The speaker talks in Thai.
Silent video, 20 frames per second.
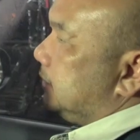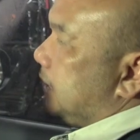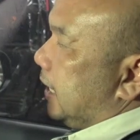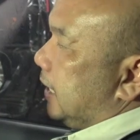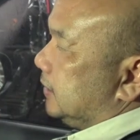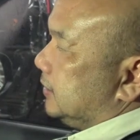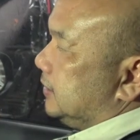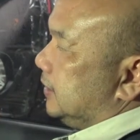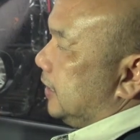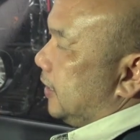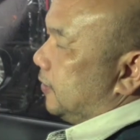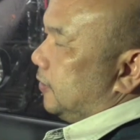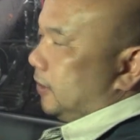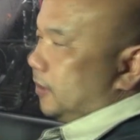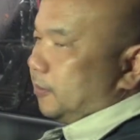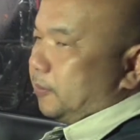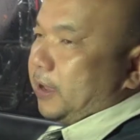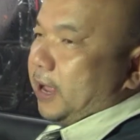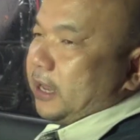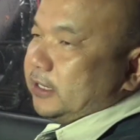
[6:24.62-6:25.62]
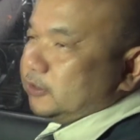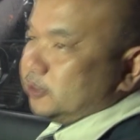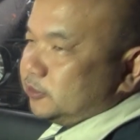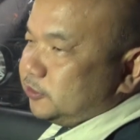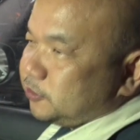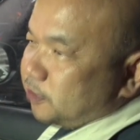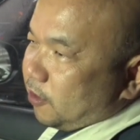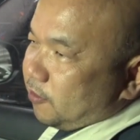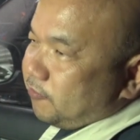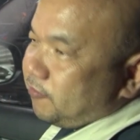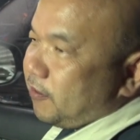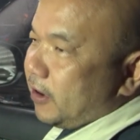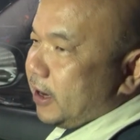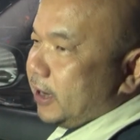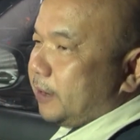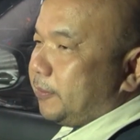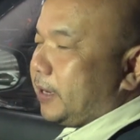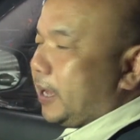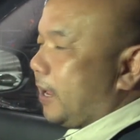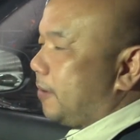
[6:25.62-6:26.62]
จากที่เราได้ทำการทดสอบฟั
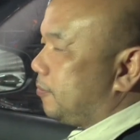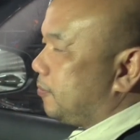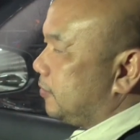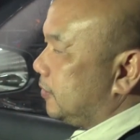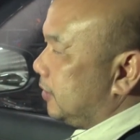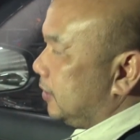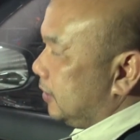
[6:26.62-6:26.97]
งนะครับ